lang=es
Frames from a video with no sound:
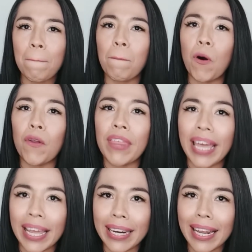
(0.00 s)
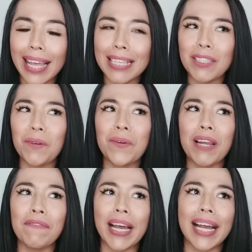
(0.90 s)
poder, es
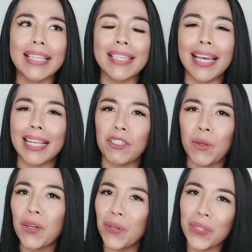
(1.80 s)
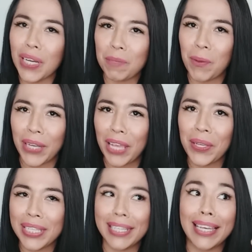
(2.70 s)
una fragancia que esto incluso les podría
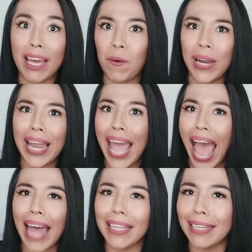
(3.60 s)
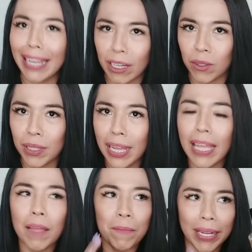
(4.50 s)
yo decir que huele a dinero
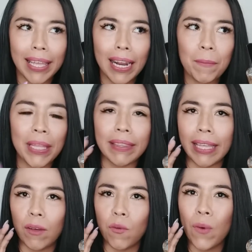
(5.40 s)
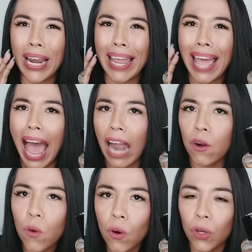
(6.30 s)
verdaderamente huele a
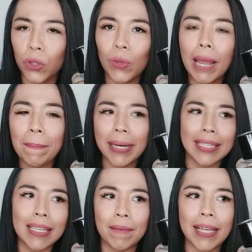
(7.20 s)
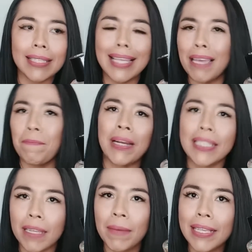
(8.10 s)
lujo. Tú la percibes y
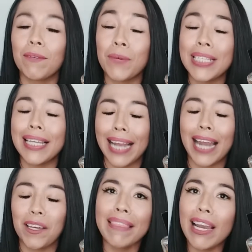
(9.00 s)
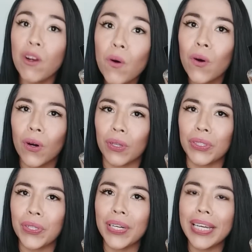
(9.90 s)
percibes un escenario de lujo,
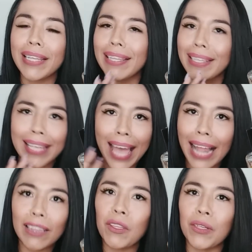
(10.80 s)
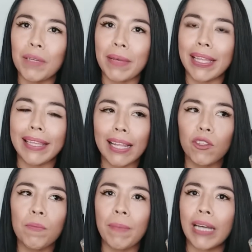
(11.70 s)
¿no? Eh, de, alto nivel, de
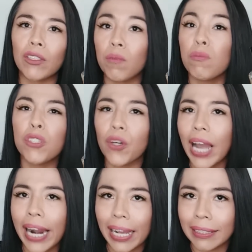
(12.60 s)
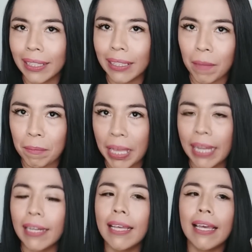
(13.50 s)
alto impacto, mucho carácter
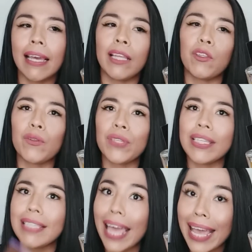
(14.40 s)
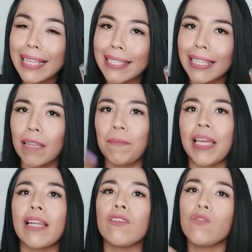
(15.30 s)
también. Entonces, esta
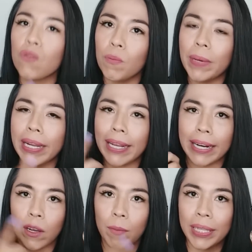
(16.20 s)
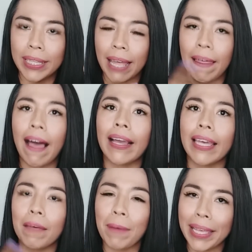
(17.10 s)
también súper recomendada
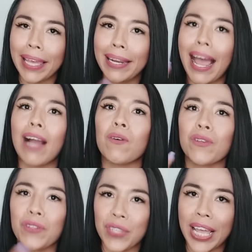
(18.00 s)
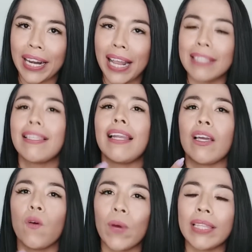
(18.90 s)
que vayan a conocerla. Esta la
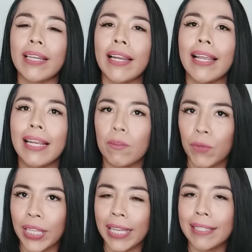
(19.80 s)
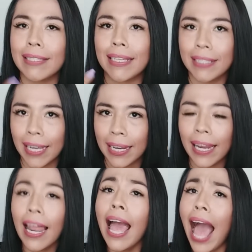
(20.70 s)
encuentran en las boutiques de
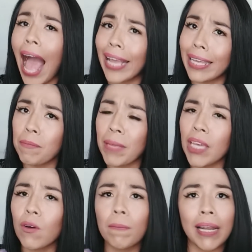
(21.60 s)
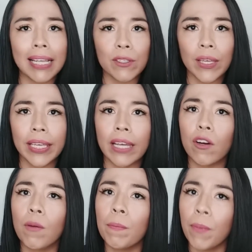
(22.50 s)
Chanel, aquí en México, en Palacio de Hierro,